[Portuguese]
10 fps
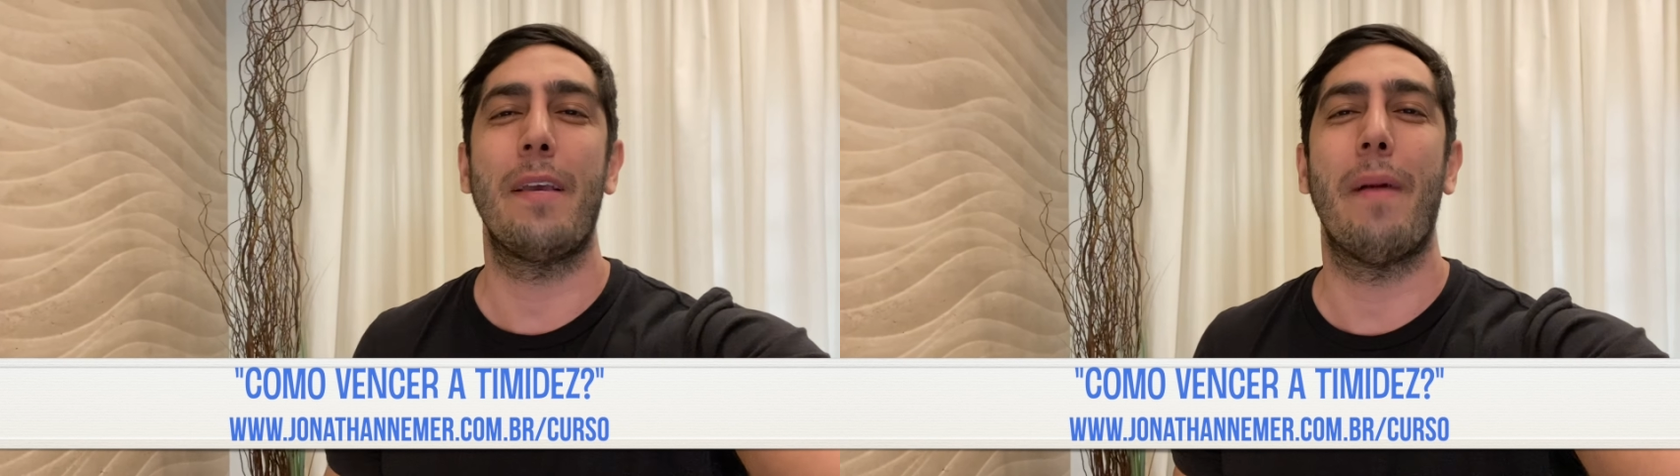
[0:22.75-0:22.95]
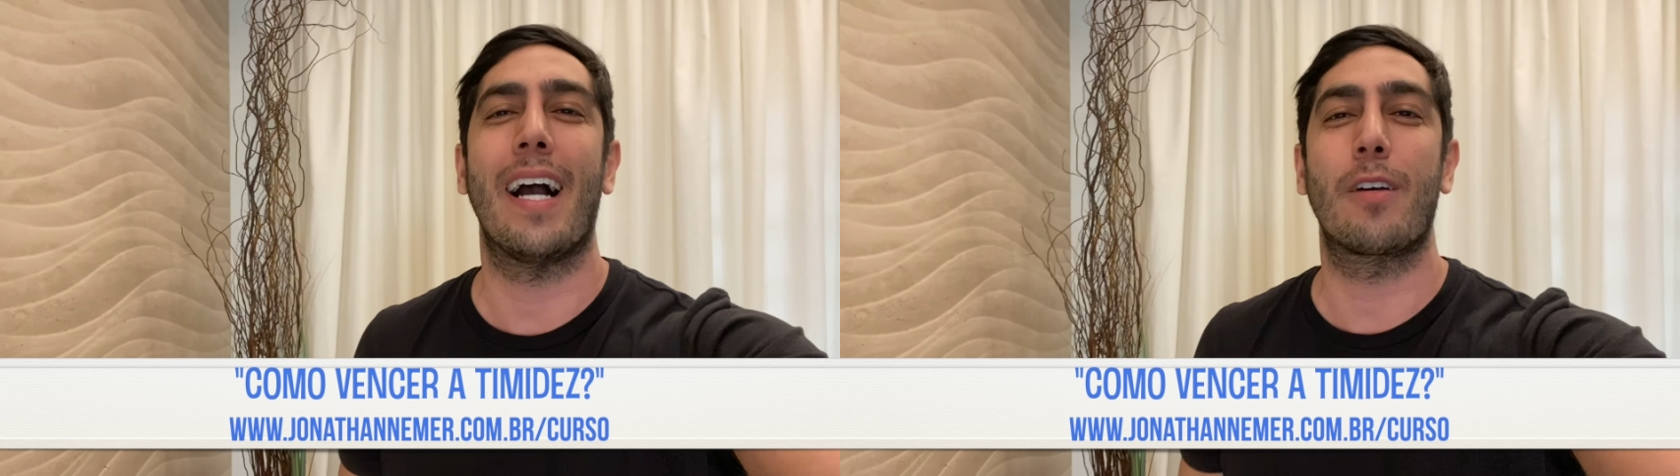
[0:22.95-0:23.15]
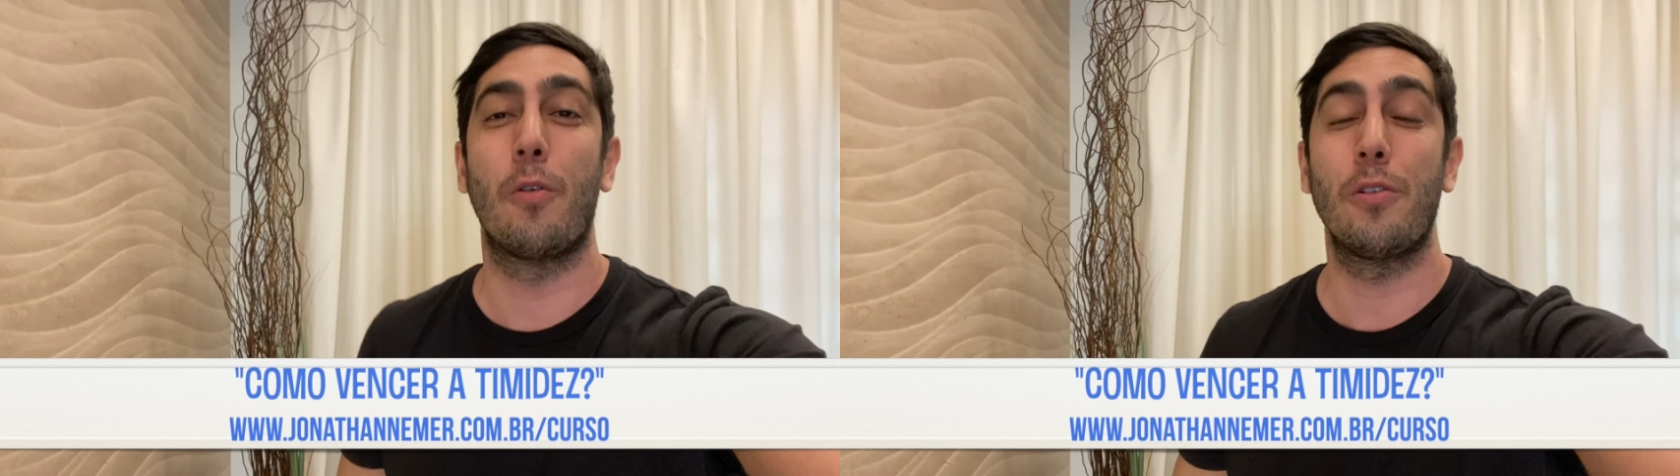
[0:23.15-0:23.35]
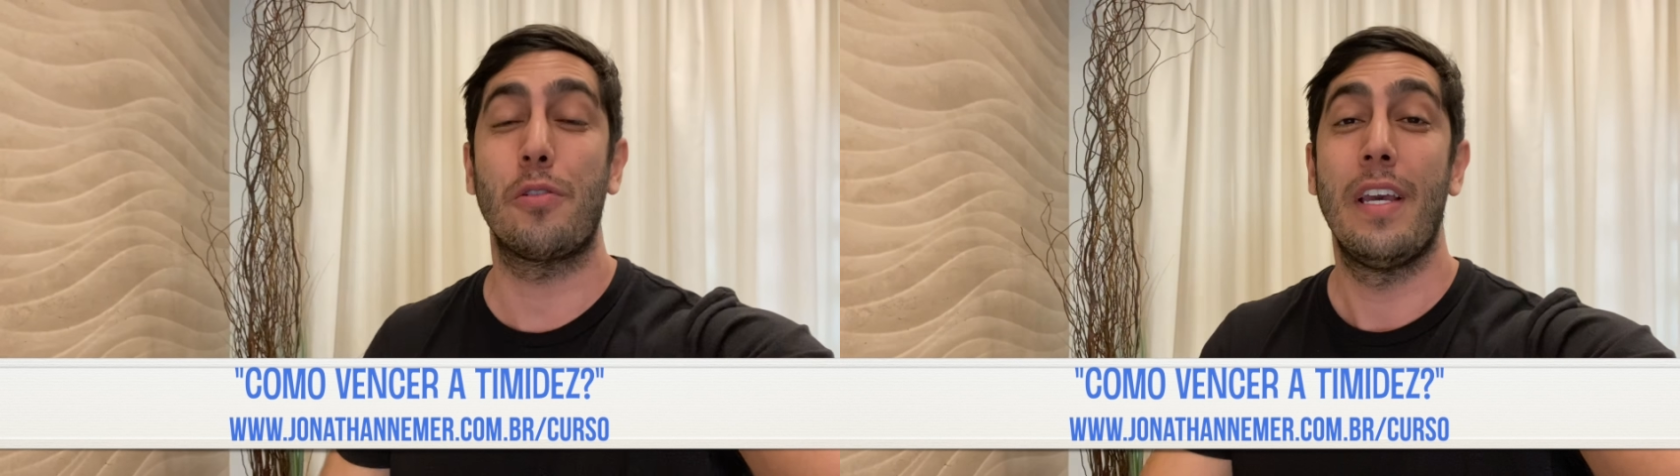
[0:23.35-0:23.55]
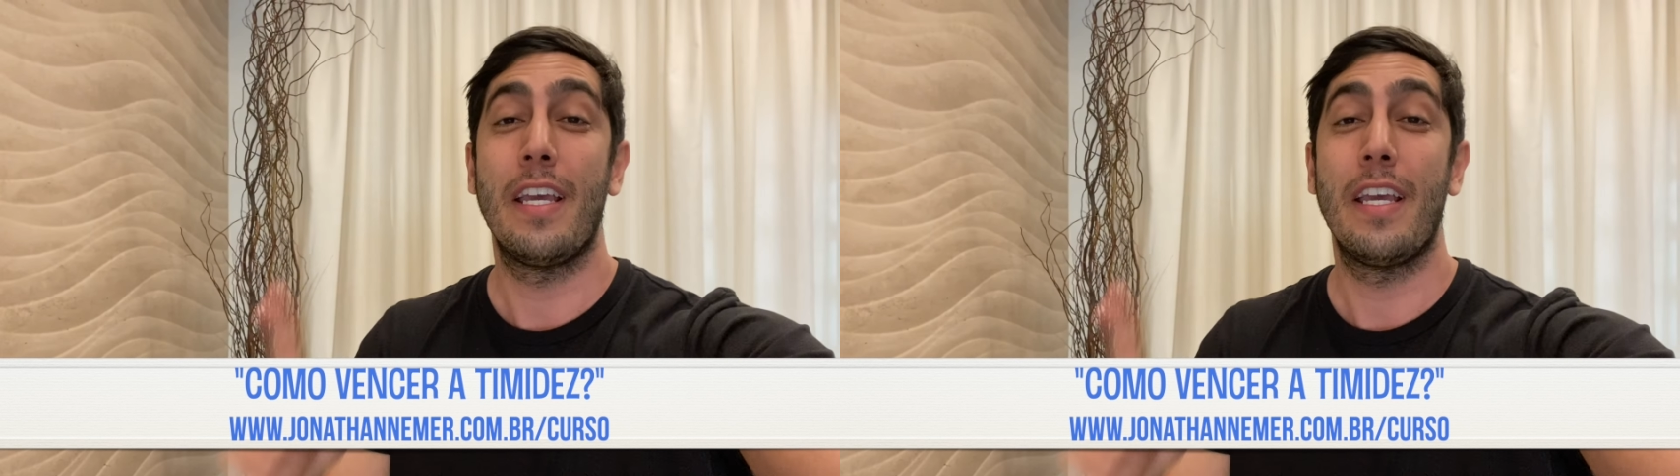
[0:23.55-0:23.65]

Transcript: barra curso